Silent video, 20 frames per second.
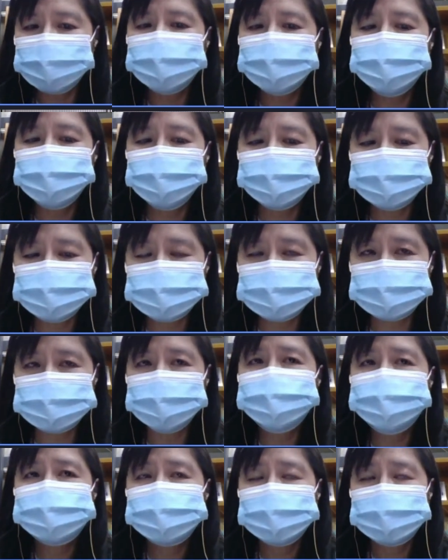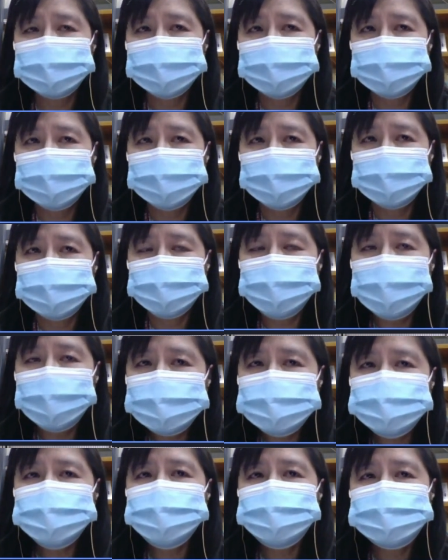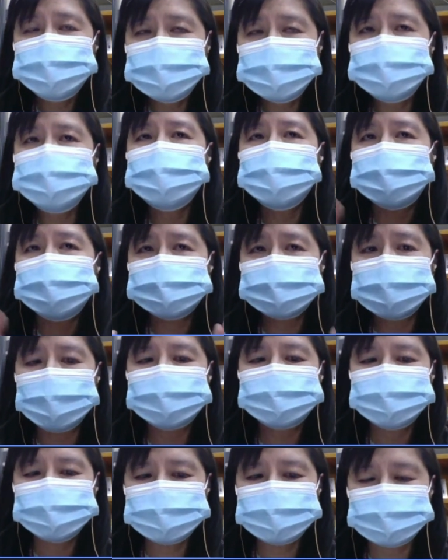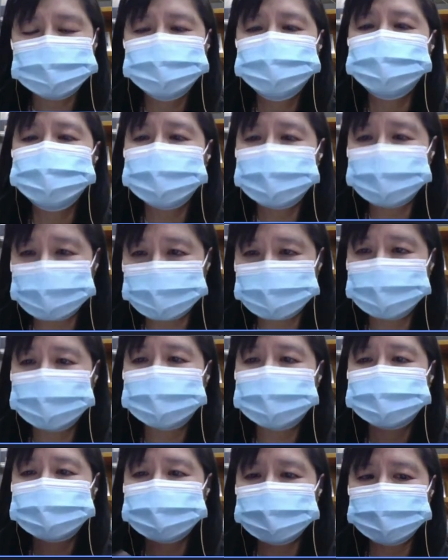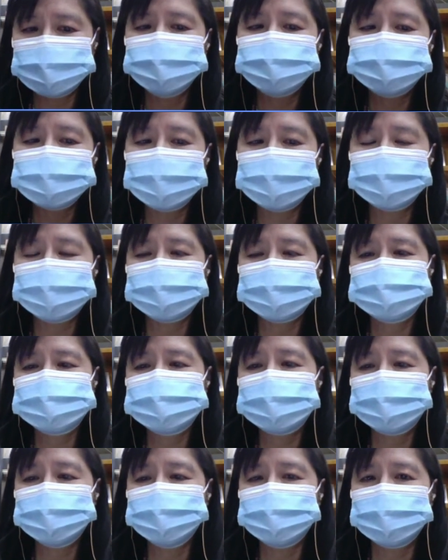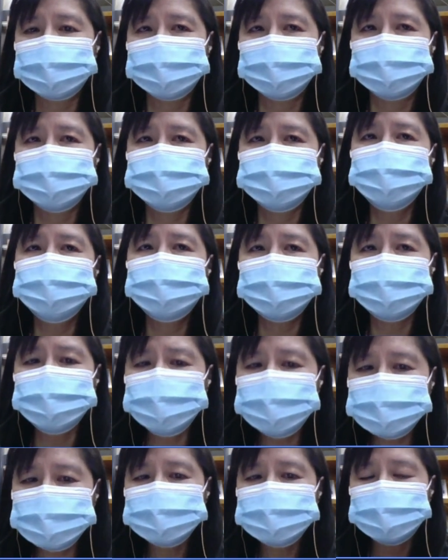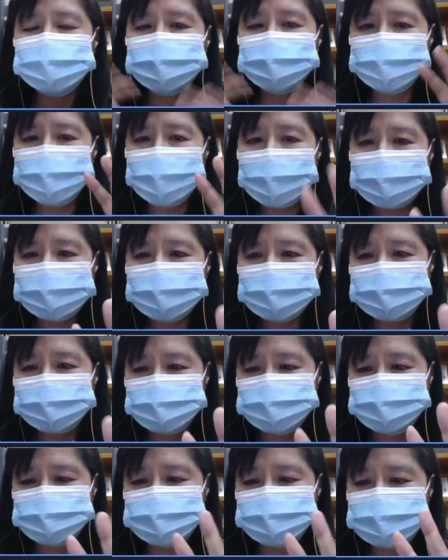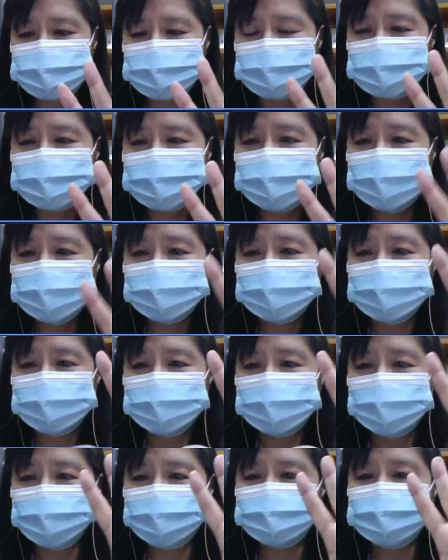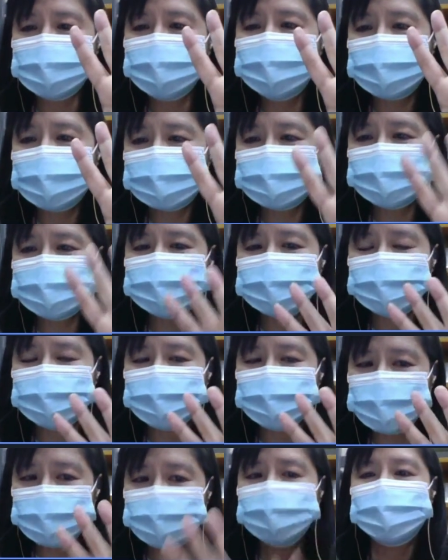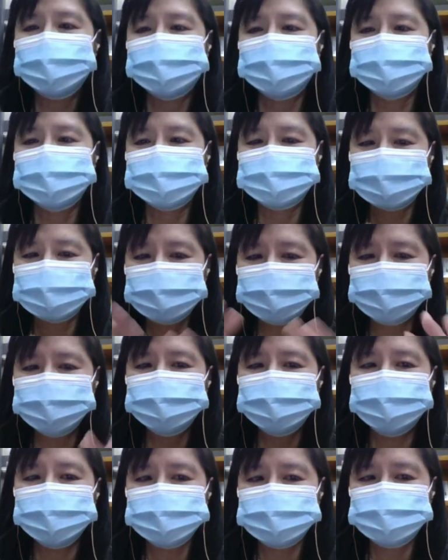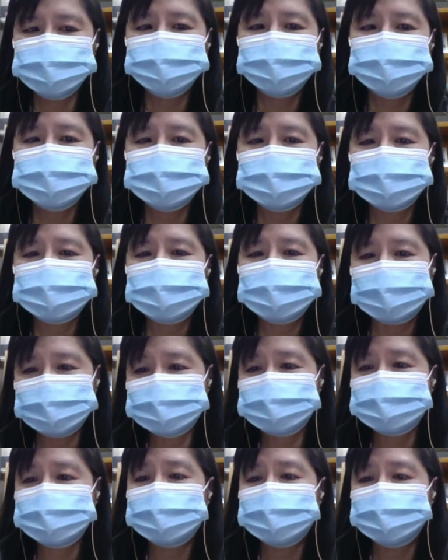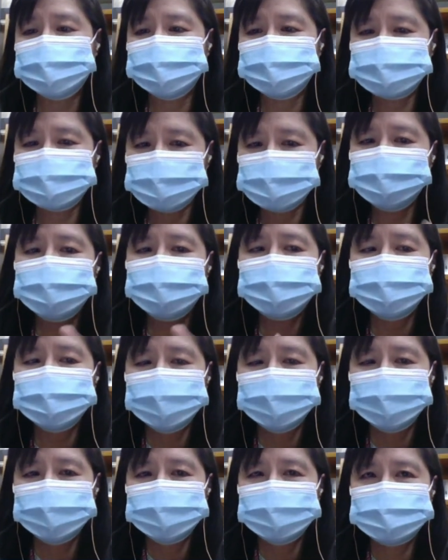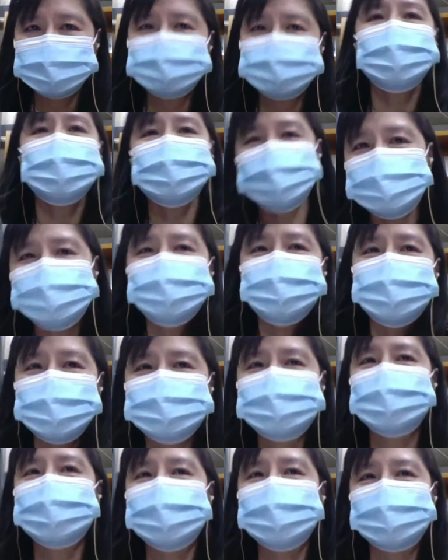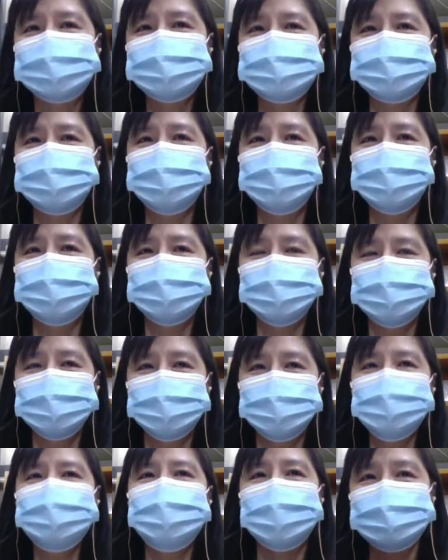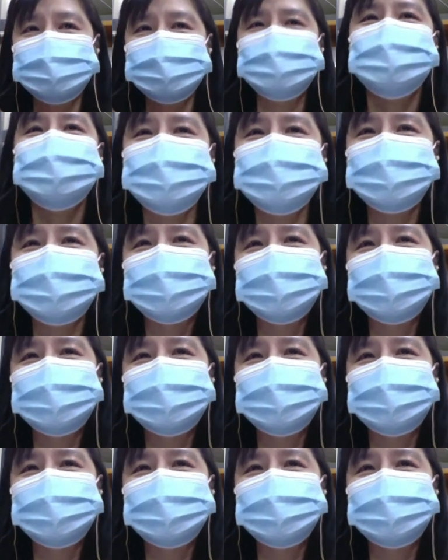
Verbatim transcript: 推波一些。观众适合他的资讯给他提供他来参观哦，所以我们预计有八年的时间哦，要把科公馆这个部分做一些改善哦。希望下一次你们再来的时候，一百一十四